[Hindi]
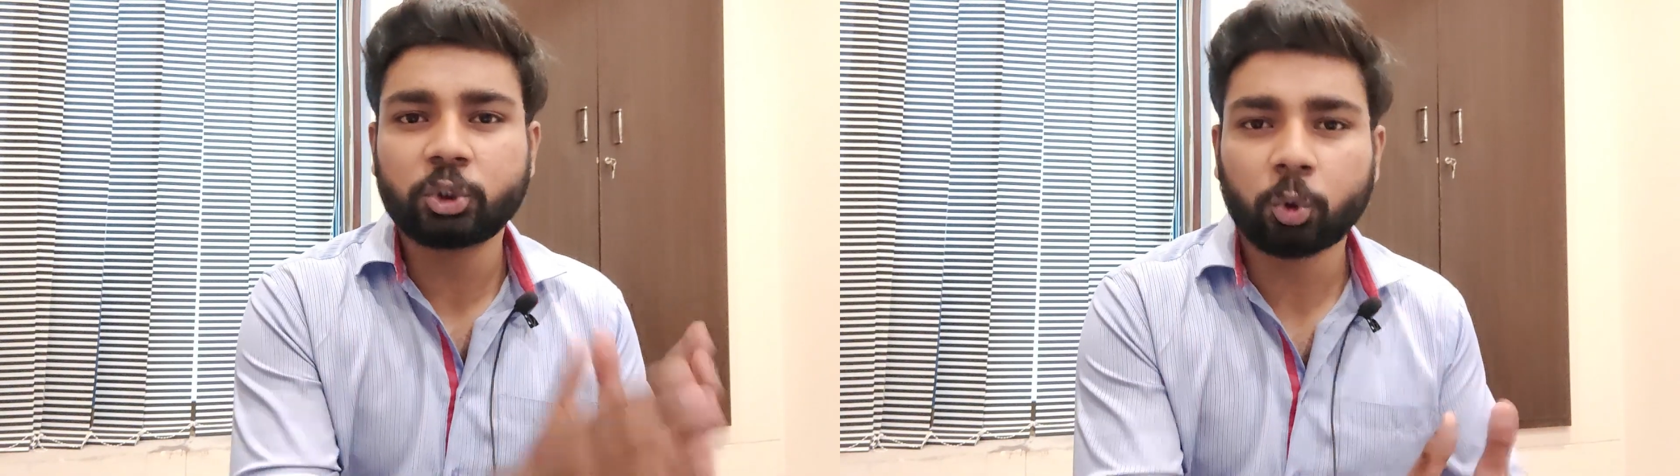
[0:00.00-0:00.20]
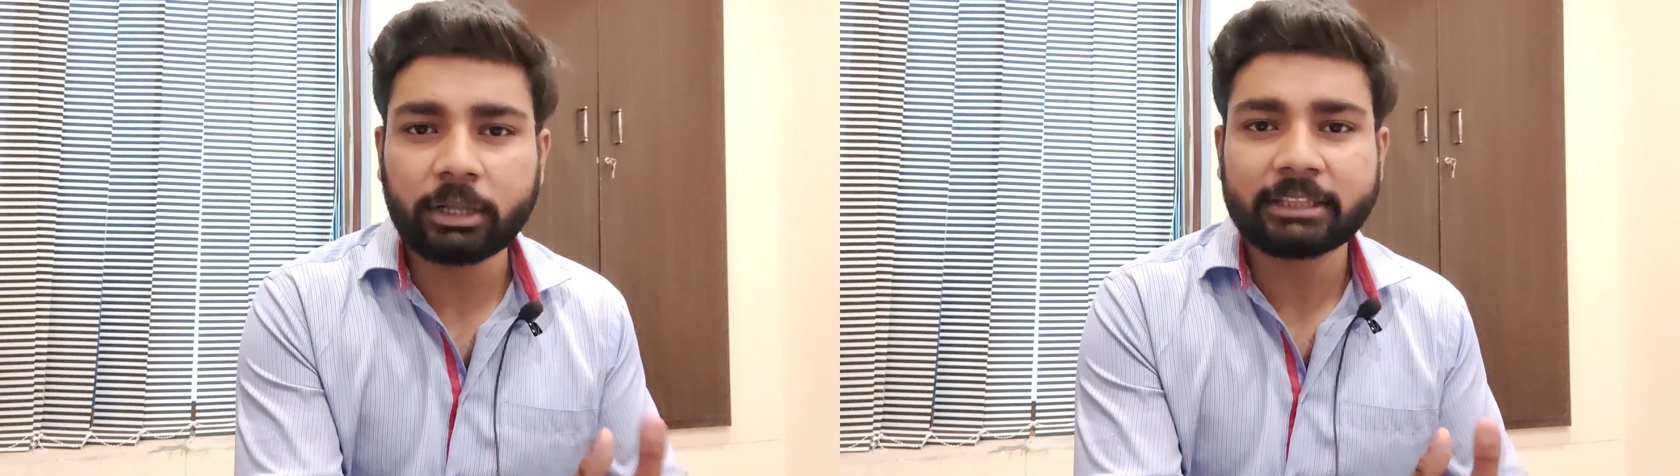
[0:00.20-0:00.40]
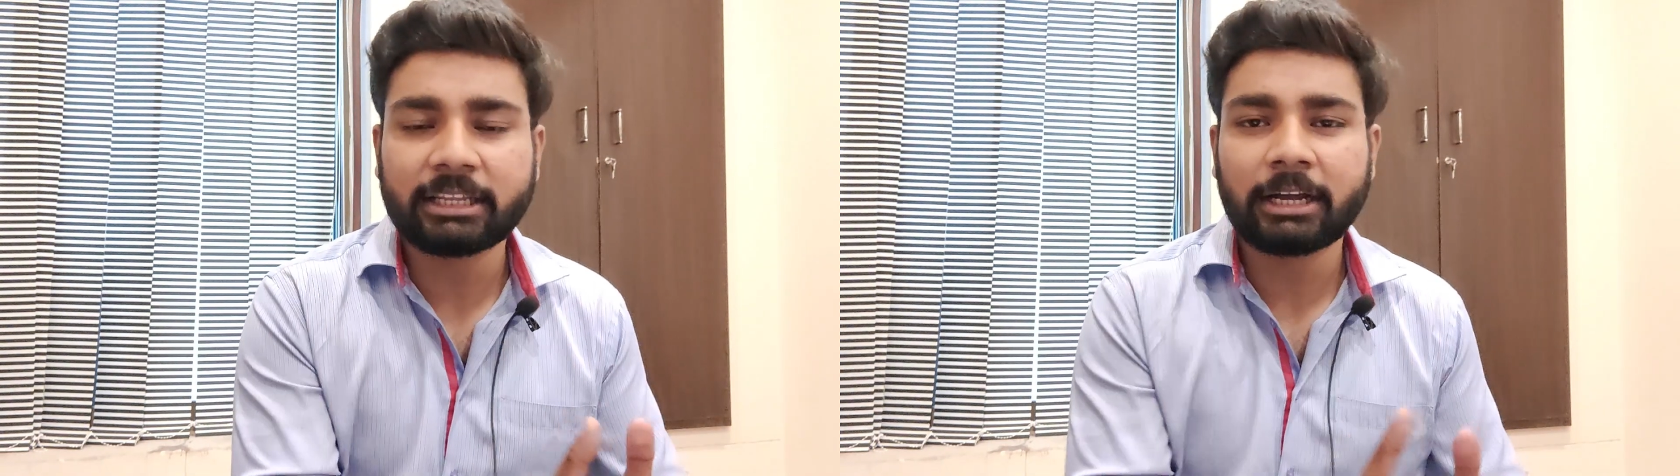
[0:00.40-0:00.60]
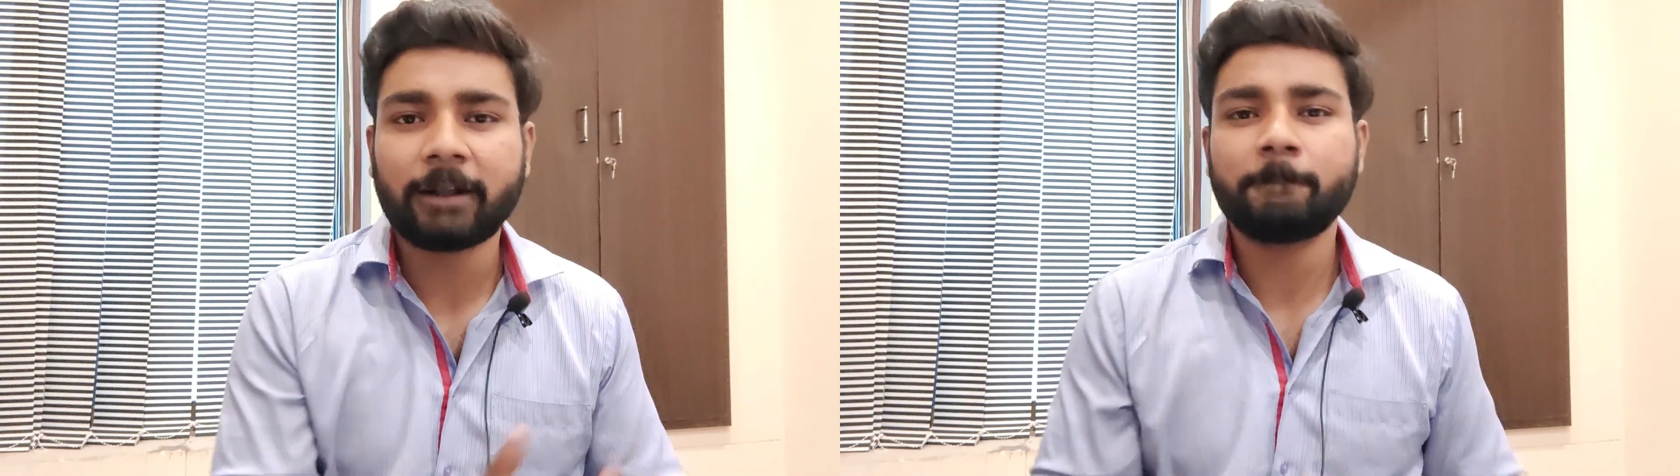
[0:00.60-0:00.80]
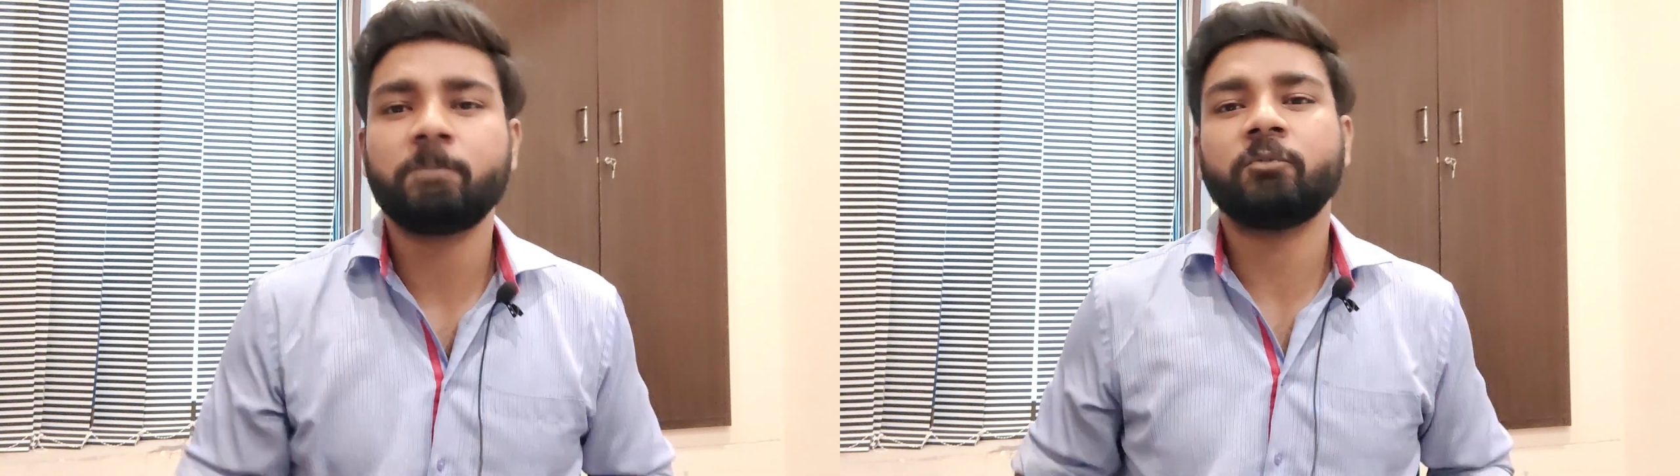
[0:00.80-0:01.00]
छोड़ा
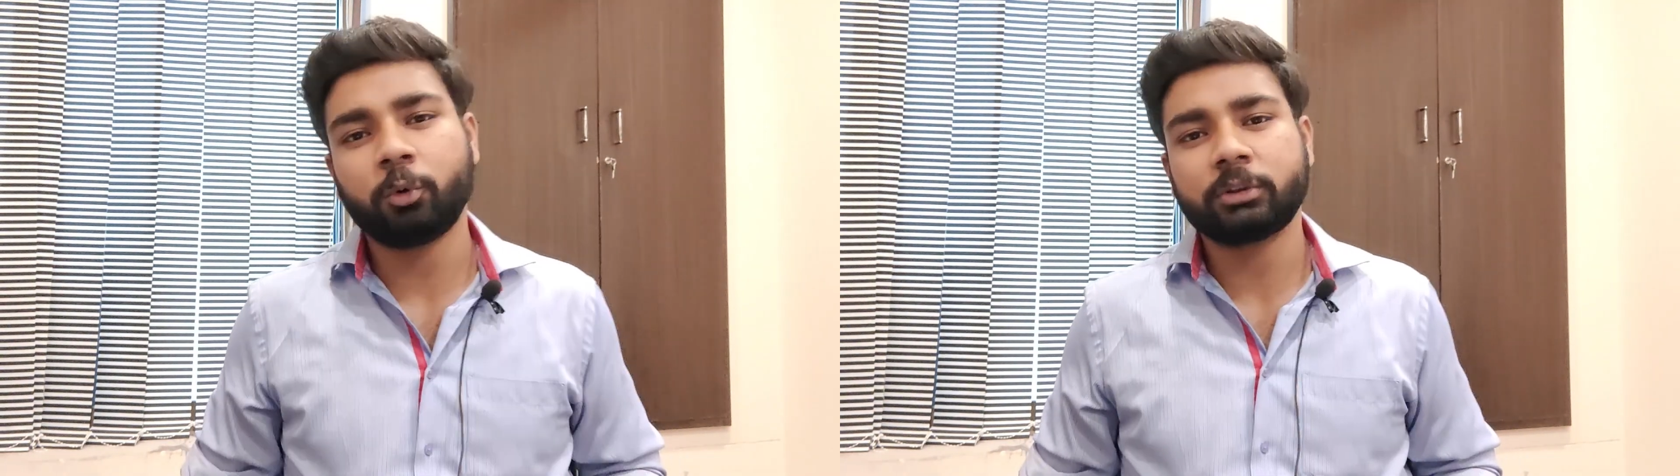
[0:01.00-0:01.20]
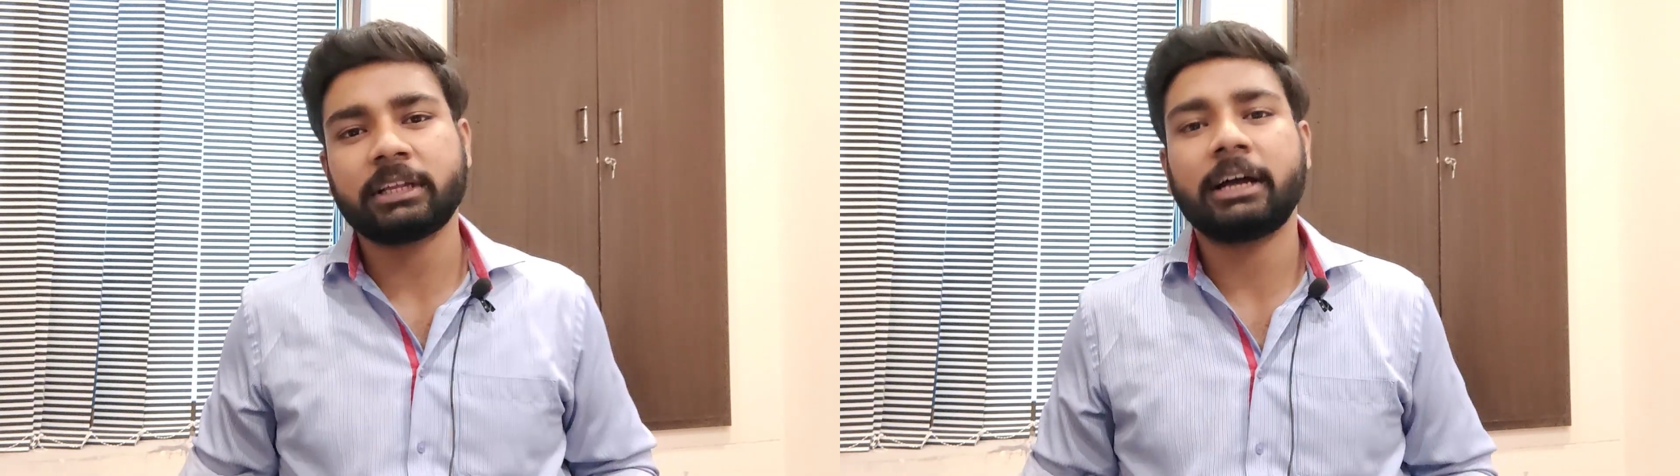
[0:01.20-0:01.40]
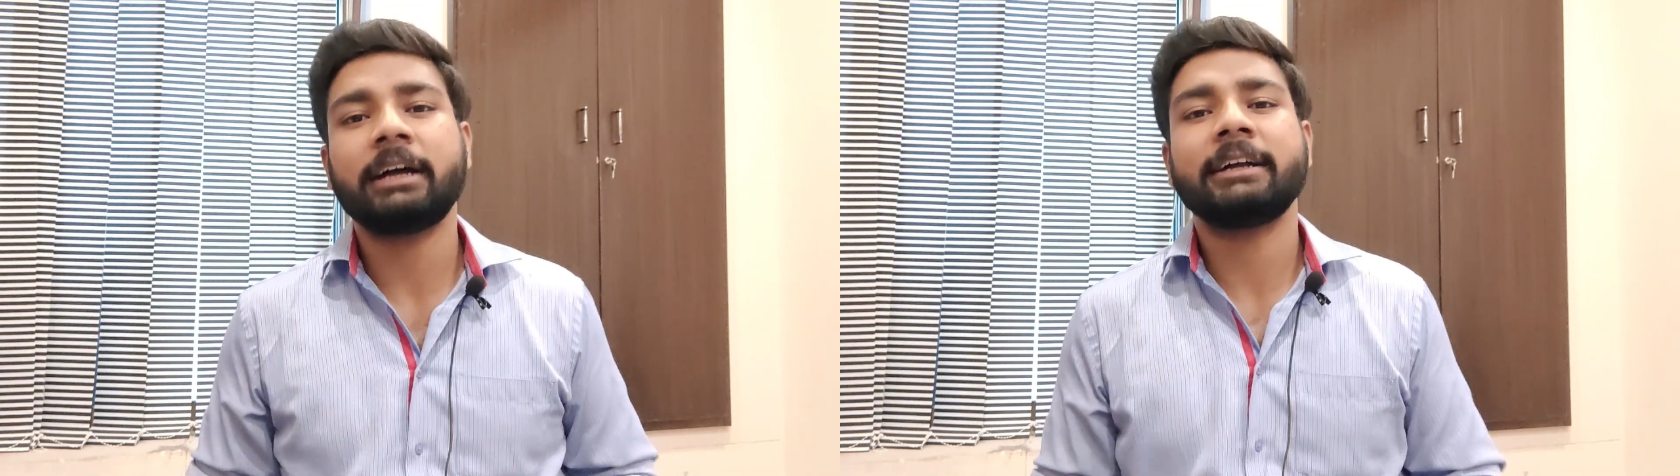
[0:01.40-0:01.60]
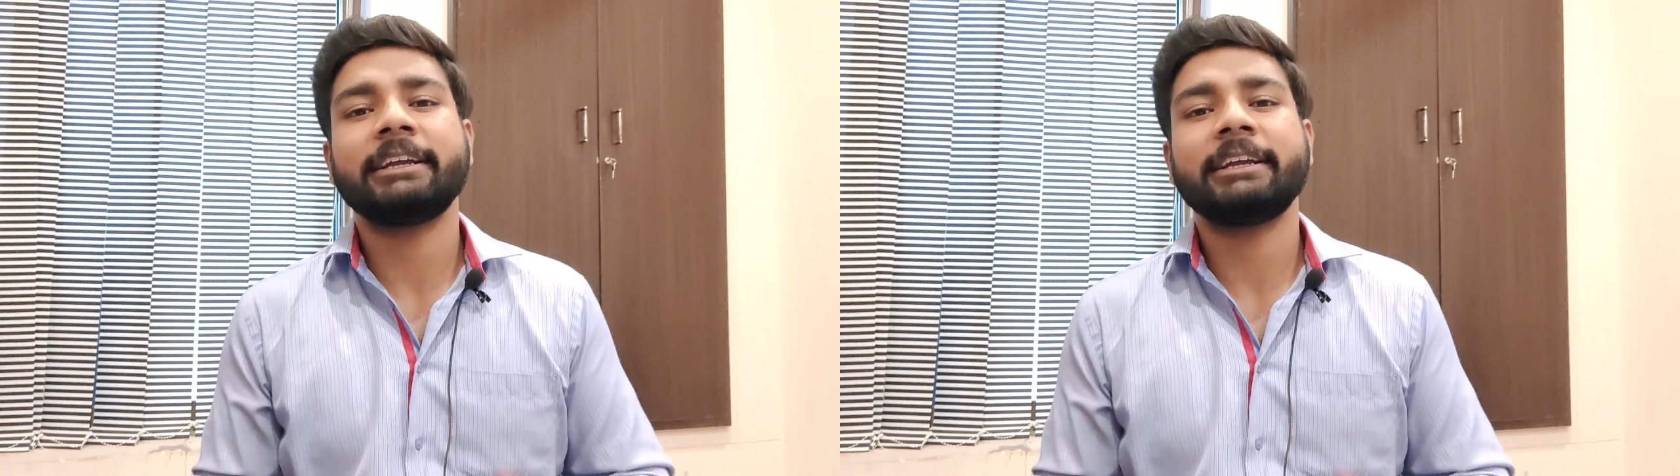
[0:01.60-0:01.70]
था वो था